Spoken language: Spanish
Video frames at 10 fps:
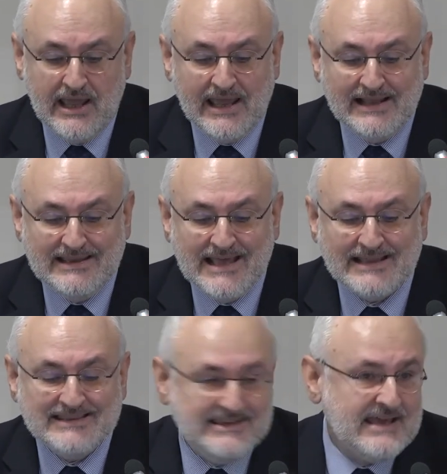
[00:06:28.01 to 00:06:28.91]
El
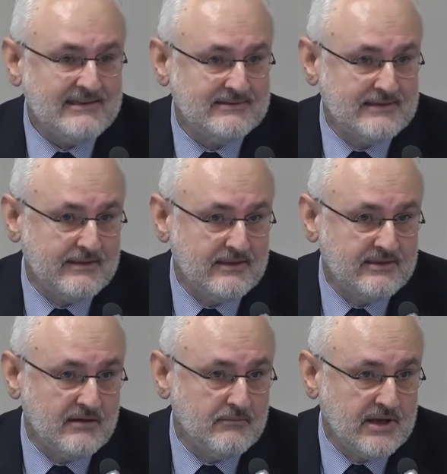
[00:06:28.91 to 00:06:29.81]
día 10 de
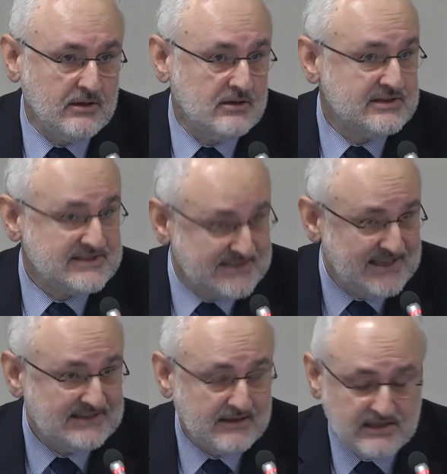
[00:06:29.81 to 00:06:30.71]
diciembre,
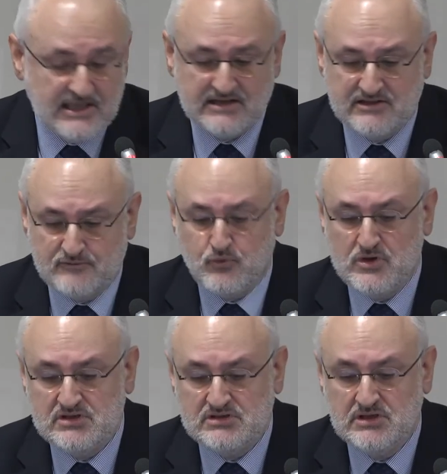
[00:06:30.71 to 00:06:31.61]
siete días
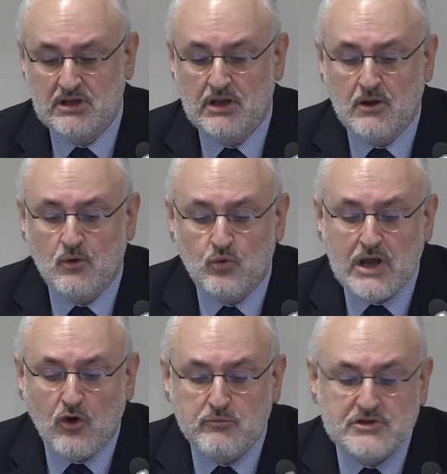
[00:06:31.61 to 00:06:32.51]
después,
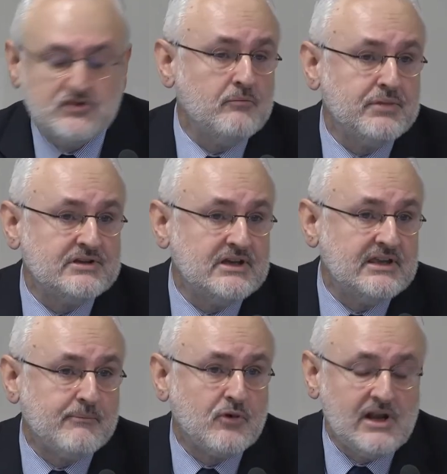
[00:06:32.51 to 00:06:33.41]
una comisión
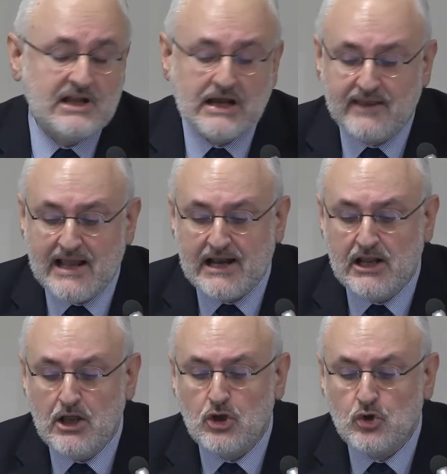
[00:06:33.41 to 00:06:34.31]
presidida por el
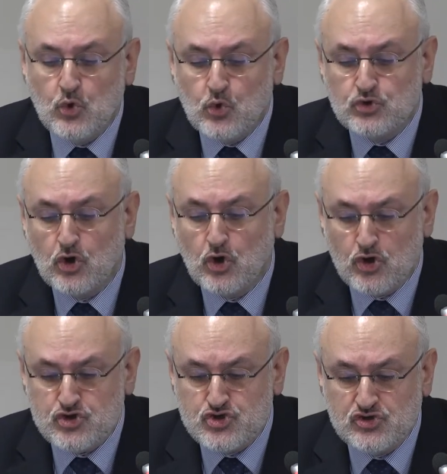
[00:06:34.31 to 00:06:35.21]
cardenal Kurt
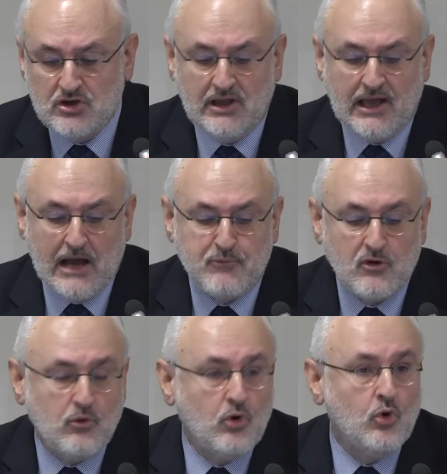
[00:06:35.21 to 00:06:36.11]
Koch
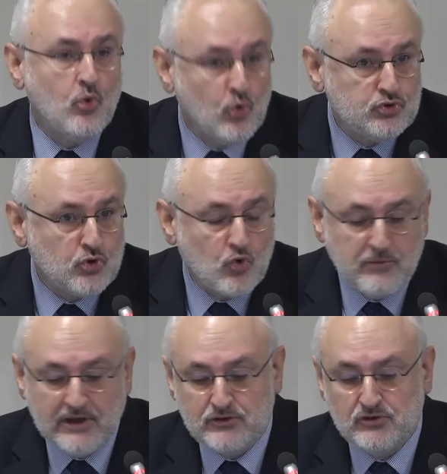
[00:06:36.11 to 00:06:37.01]
aprobó un
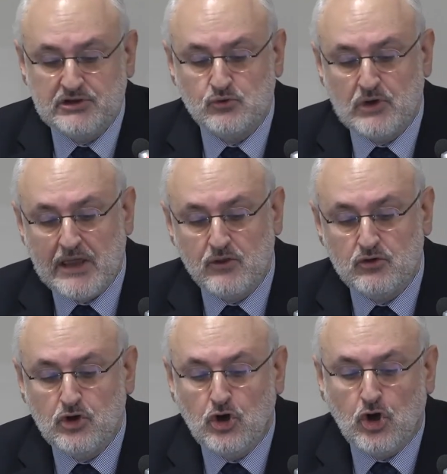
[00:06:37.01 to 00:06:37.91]
documento
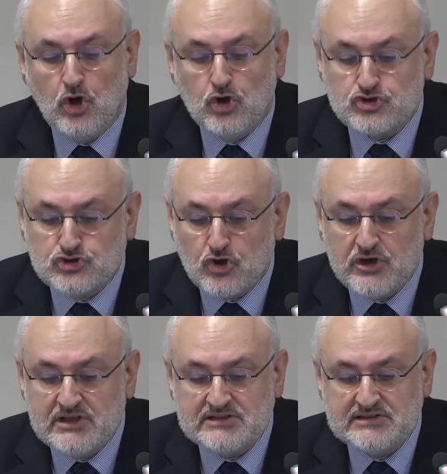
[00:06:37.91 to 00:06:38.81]
titulado Los
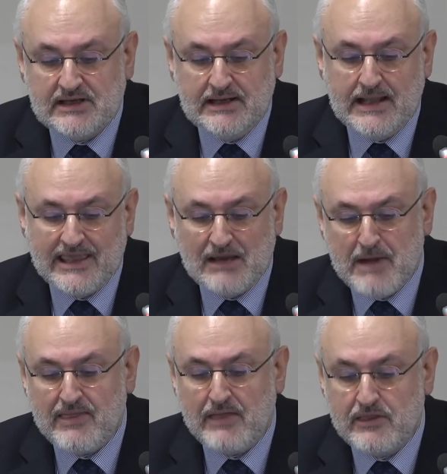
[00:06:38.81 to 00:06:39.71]
dones y la
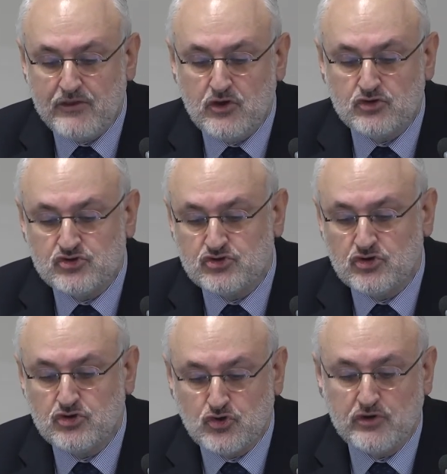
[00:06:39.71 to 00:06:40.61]
llamada de Dios
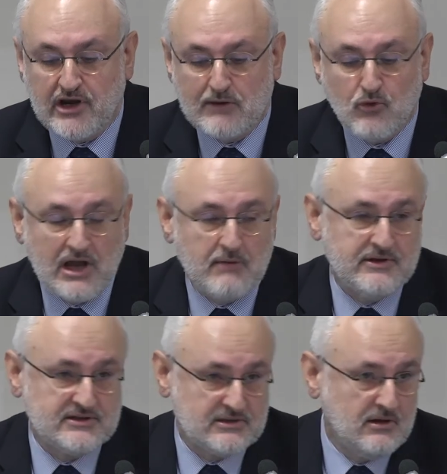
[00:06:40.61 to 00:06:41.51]
son
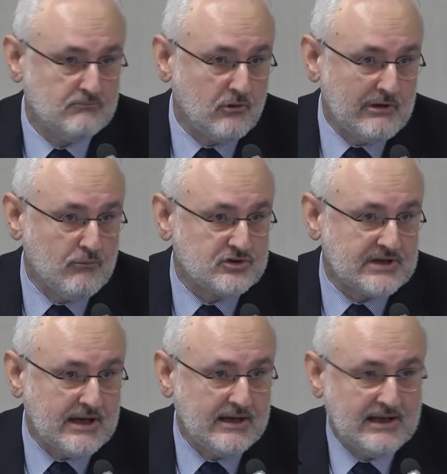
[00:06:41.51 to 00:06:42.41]
irrevocables.
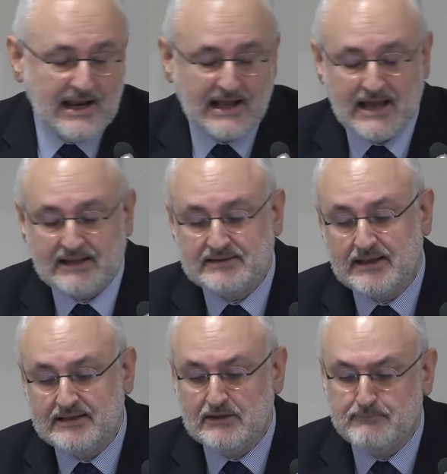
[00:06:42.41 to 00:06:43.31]
Volvemos a la
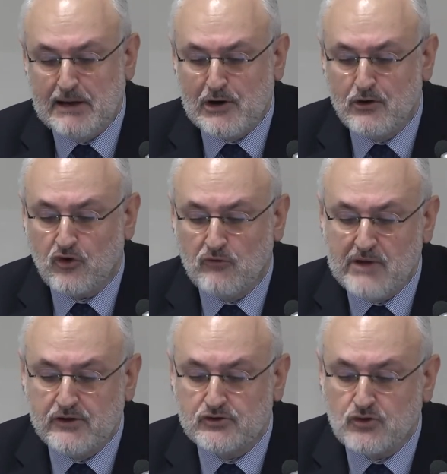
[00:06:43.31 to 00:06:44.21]
carta de Pablo a los
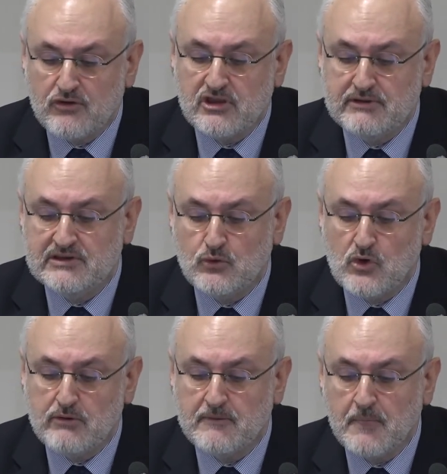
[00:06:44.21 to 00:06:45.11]
Romanos
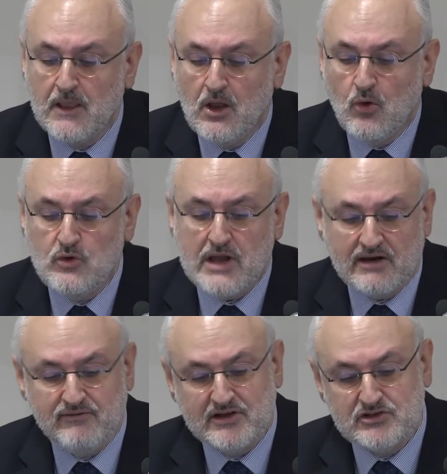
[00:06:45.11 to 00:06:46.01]
11:29. Una
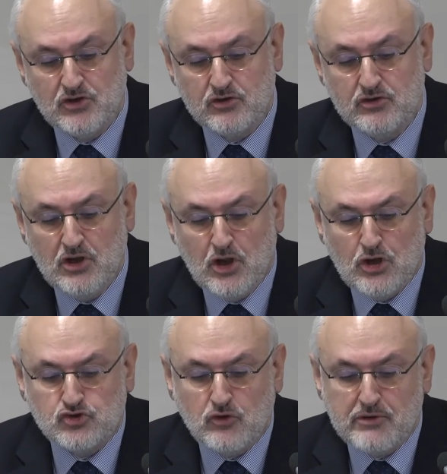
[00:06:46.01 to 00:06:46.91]
reflexión
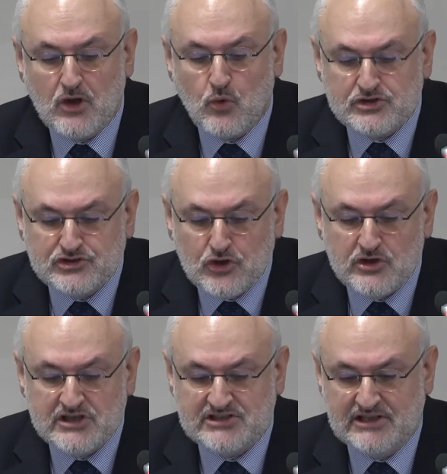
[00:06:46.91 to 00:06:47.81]
sobre
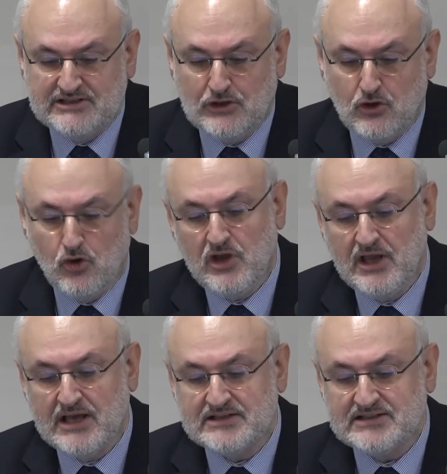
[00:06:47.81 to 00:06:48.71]
cuestiones
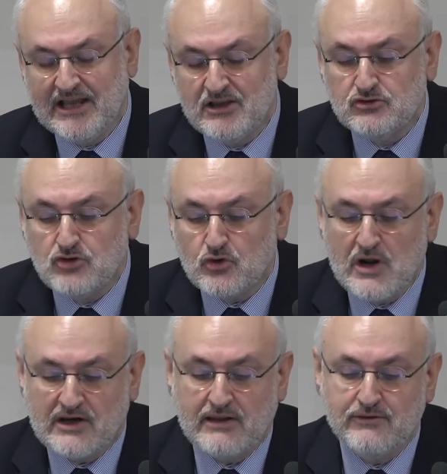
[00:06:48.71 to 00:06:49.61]
teológicas en torno
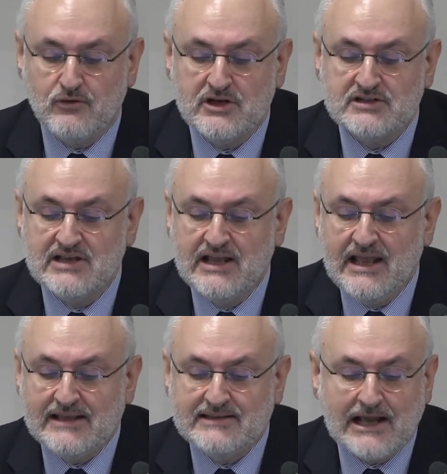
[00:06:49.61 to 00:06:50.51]
a las relaciones
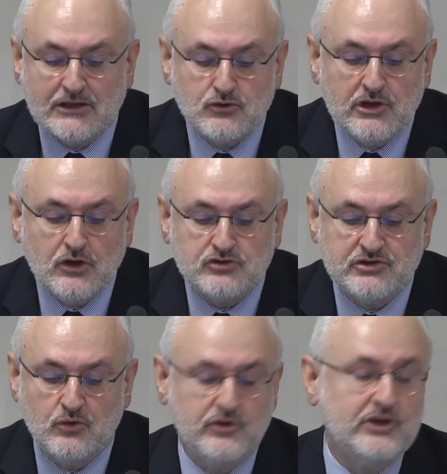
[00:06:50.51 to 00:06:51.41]
entre
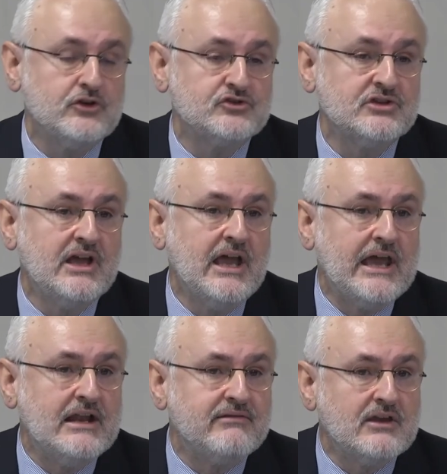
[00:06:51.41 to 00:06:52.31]
católicos y judíos
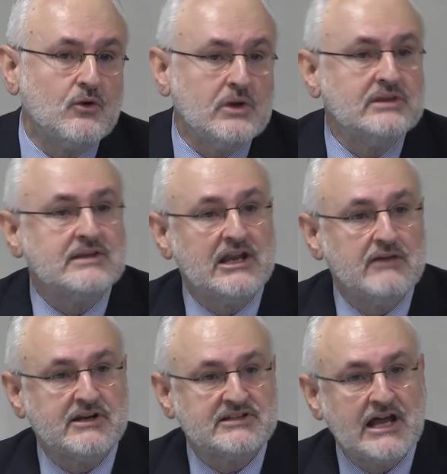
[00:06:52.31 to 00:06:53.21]
en el 50
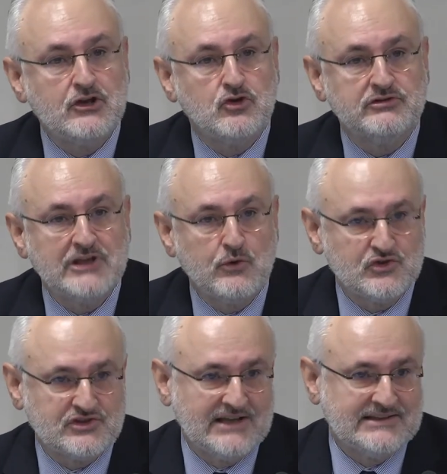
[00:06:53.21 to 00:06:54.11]
aniversario de
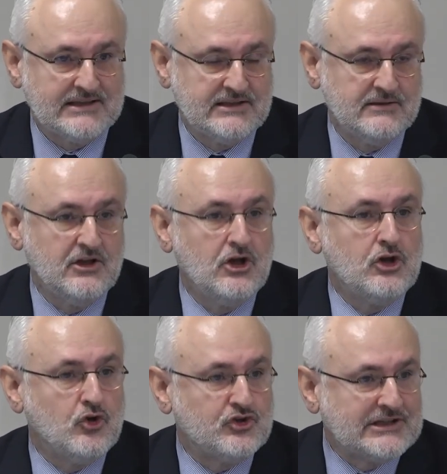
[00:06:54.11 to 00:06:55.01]
nuestra etate.
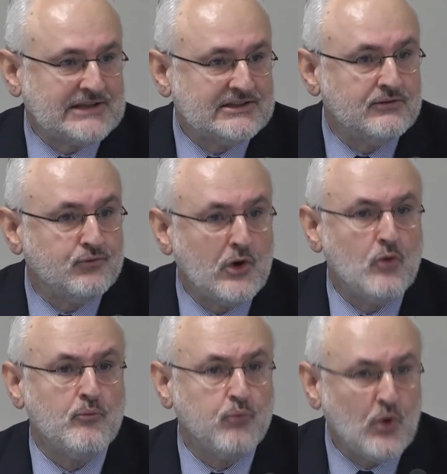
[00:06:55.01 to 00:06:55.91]
Nuestra etate fue
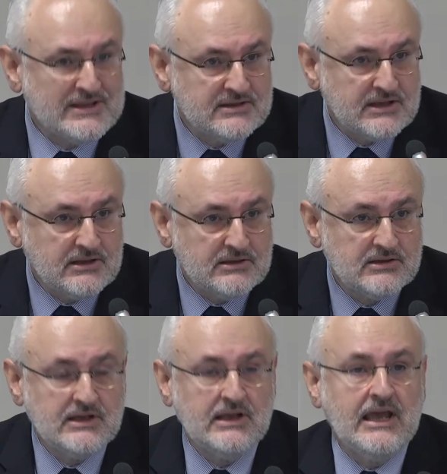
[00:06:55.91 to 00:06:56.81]
un puente
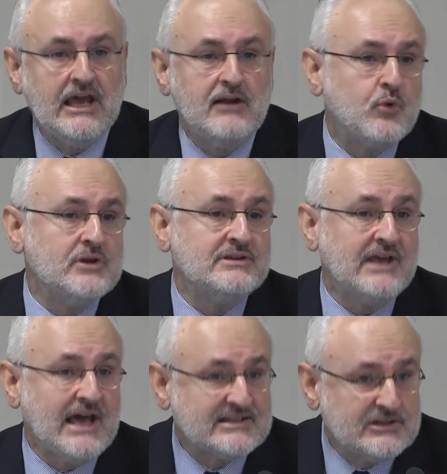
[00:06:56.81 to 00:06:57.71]
el
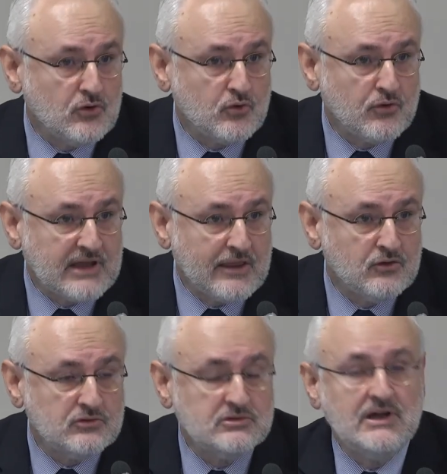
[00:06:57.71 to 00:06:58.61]
puente ha sido
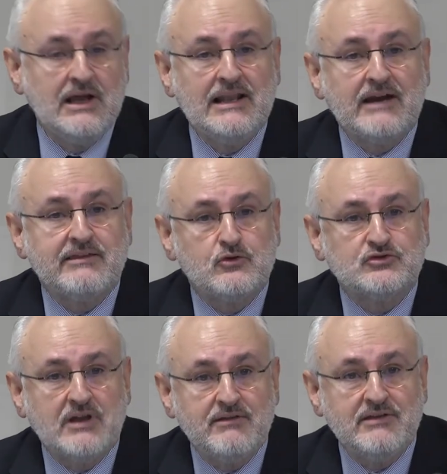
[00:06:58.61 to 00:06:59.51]
cruzado, las
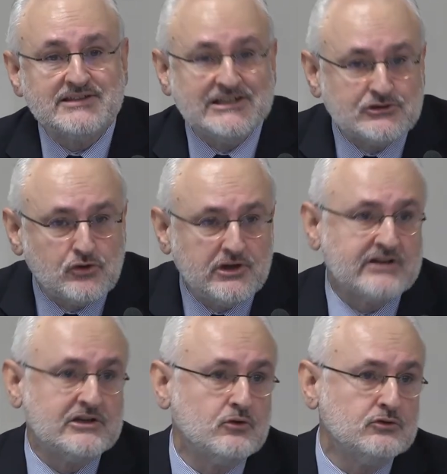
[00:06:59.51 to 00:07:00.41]
circunstancias
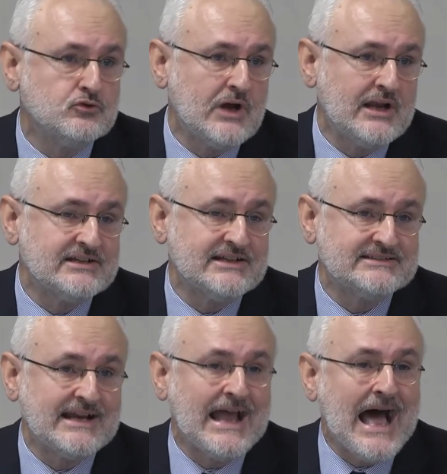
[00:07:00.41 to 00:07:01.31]
históricas y culturales
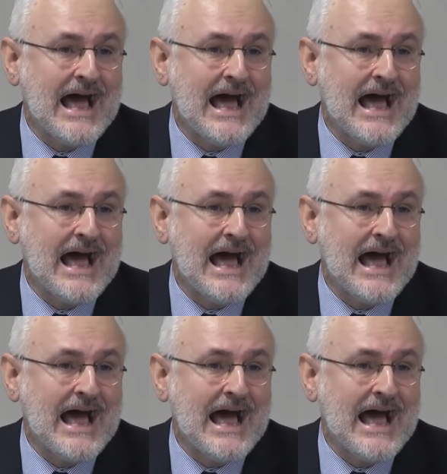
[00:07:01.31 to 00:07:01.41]
están